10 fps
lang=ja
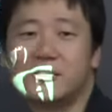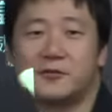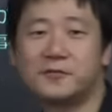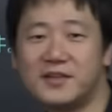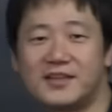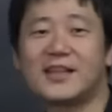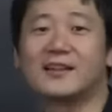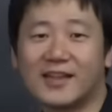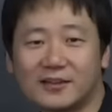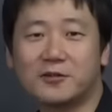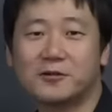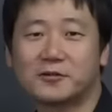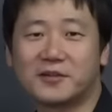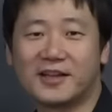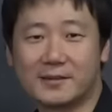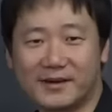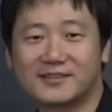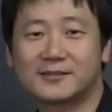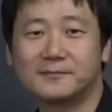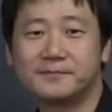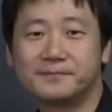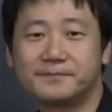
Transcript: んていうふうに言ったんだということになります。